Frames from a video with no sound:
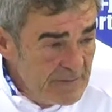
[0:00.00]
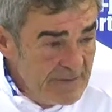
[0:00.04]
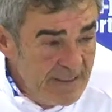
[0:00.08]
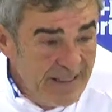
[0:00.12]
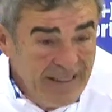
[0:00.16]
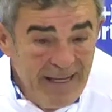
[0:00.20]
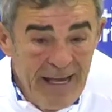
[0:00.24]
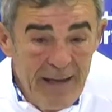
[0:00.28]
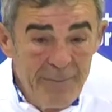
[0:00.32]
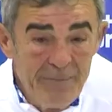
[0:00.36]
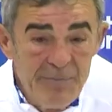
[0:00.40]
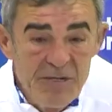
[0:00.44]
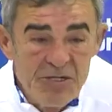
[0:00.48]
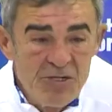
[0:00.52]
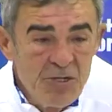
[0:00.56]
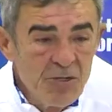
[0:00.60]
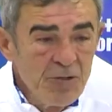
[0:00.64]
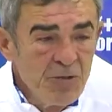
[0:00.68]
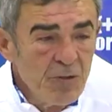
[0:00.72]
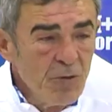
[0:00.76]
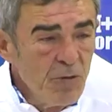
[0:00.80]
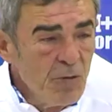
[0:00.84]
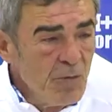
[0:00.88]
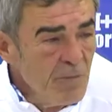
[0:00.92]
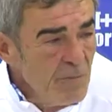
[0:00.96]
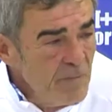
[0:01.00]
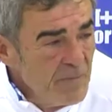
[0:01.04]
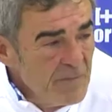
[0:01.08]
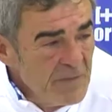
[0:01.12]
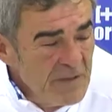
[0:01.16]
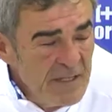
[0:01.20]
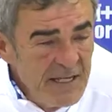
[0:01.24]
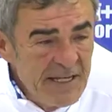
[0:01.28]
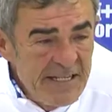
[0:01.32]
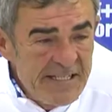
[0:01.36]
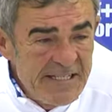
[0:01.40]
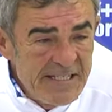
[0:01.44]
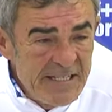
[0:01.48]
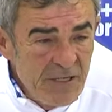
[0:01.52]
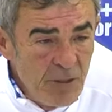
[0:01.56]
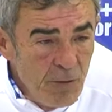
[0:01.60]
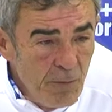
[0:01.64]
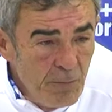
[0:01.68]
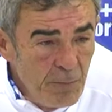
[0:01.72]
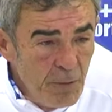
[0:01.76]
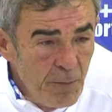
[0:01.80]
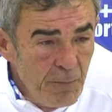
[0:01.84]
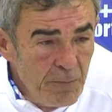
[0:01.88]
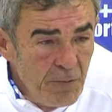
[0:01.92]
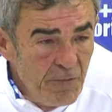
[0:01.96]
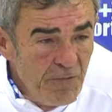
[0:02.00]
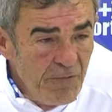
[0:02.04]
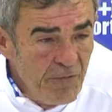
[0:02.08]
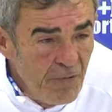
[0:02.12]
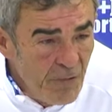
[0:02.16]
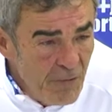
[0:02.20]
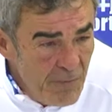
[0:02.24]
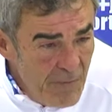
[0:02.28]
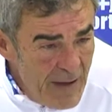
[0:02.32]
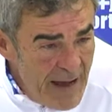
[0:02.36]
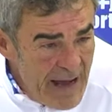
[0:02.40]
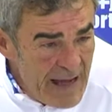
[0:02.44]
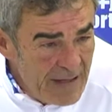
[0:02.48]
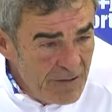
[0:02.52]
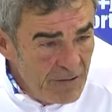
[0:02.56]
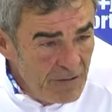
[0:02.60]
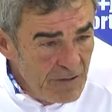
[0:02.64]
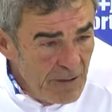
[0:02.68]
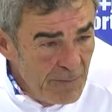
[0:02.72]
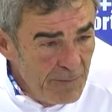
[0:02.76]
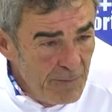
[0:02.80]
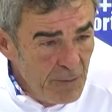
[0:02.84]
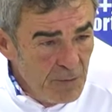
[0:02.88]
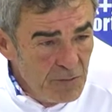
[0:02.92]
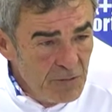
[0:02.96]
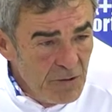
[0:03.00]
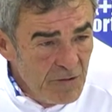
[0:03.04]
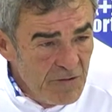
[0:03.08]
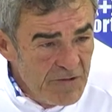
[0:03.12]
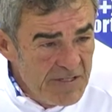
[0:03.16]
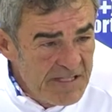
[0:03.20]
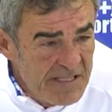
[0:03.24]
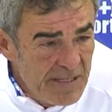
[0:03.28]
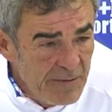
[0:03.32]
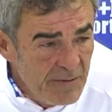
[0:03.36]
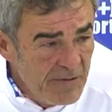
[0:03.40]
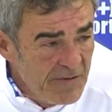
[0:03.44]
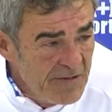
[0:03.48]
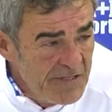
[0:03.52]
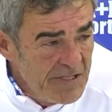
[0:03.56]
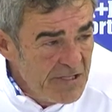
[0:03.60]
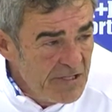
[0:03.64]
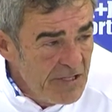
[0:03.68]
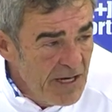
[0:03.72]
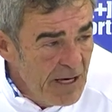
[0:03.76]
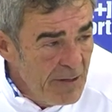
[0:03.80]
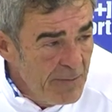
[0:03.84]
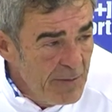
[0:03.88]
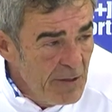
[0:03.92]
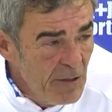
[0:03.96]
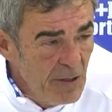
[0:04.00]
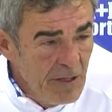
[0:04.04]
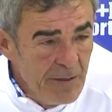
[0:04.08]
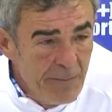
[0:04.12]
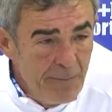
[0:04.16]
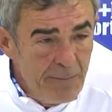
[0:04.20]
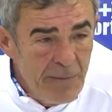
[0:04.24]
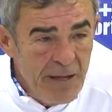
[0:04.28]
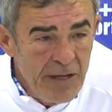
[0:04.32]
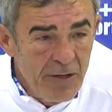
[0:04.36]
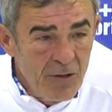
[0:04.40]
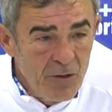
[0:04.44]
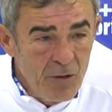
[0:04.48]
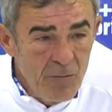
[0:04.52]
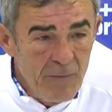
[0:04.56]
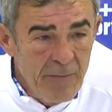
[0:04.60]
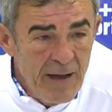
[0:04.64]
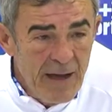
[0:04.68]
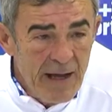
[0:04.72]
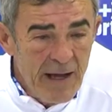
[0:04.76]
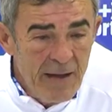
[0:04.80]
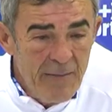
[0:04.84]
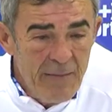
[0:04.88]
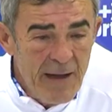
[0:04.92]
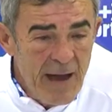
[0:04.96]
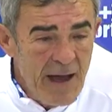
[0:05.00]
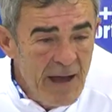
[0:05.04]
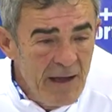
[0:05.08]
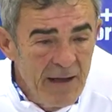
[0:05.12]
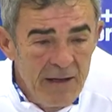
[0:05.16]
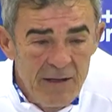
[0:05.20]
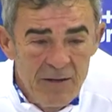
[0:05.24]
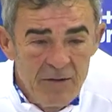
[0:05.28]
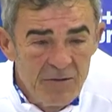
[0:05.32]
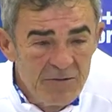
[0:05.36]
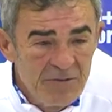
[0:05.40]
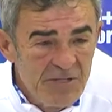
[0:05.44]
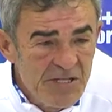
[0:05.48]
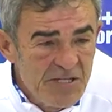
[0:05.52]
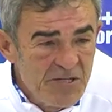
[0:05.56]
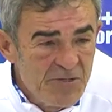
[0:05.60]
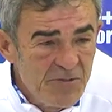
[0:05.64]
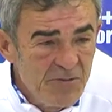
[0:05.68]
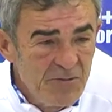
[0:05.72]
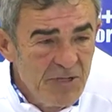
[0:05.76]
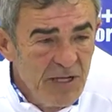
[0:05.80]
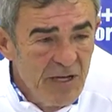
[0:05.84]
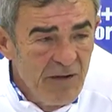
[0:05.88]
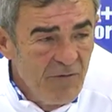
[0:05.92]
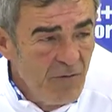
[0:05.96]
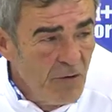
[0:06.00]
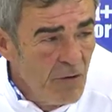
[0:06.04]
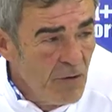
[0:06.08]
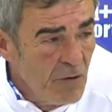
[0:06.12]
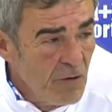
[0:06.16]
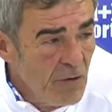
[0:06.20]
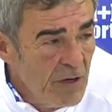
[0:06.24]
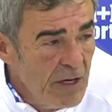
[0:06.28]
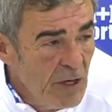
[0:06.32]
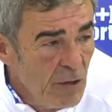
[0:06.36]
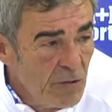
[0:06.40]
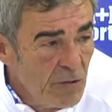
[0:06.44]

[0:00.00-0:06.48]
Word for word: che ha bisogno di essere un po' più formato dal punto di vista professionale, però l'impegno non manca mai, il contesto di lavoro è